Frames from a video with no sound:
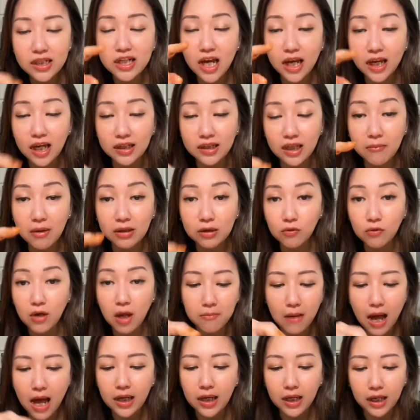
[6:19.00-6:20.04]
ceker tanpa tulang
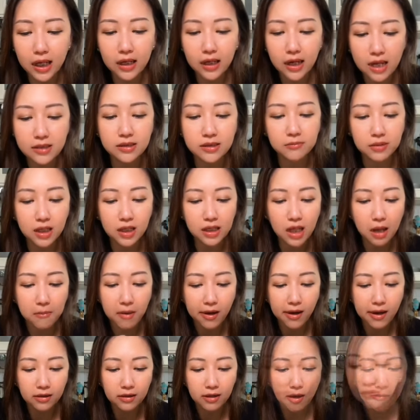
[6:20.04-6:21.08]
paling enak sih pernah tak
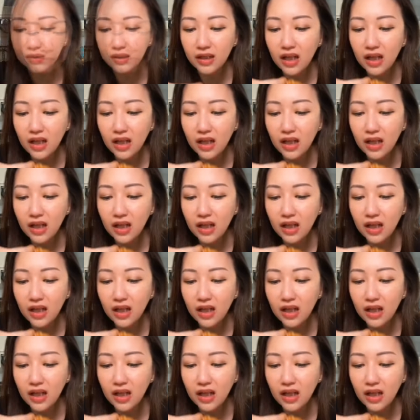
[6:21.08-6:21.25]
makan ya